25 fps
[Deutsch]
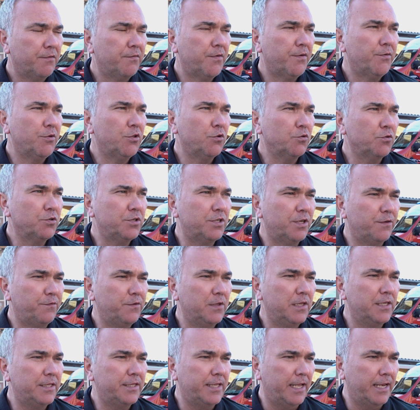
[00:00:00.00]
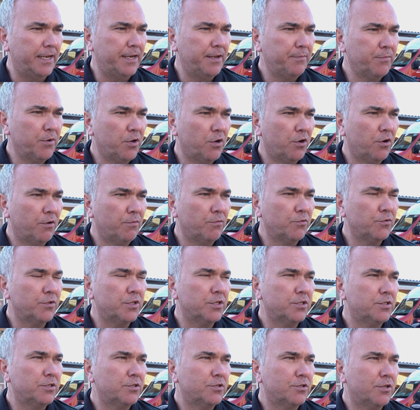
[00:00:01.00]
Weil wir doch sehr viele Teilnehmer haben
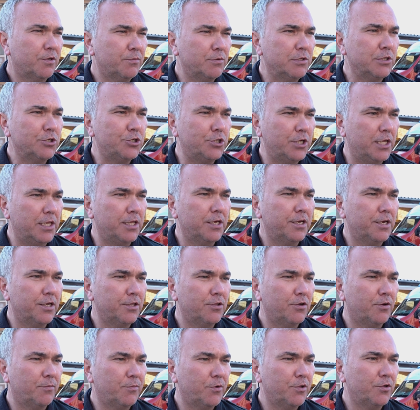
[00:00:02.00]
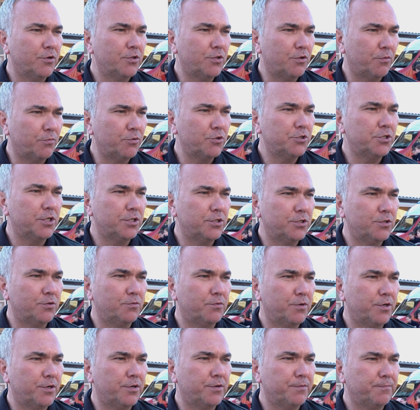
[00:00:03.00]
und dass es dann ein bisschen schneller geht, haben wir
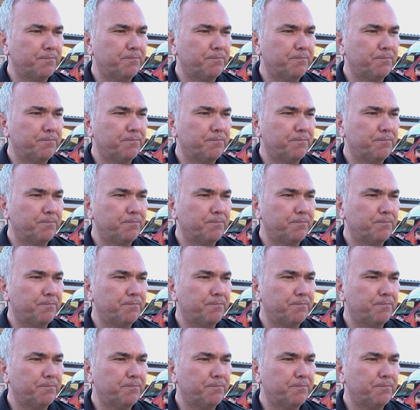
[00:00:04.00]
Doppelstationen.